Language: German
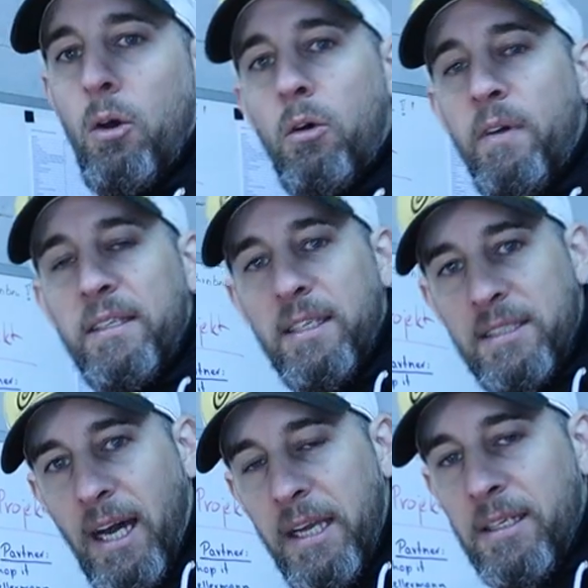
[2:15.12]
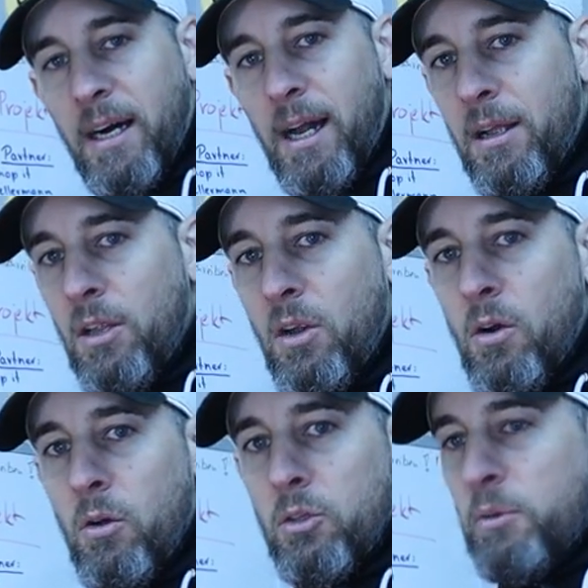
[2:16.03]
Euro, werde ich das hier eintragen.
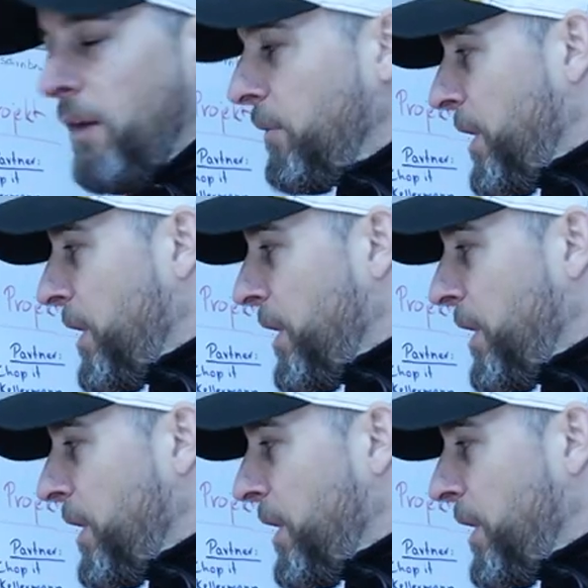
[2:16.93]
Und somit haben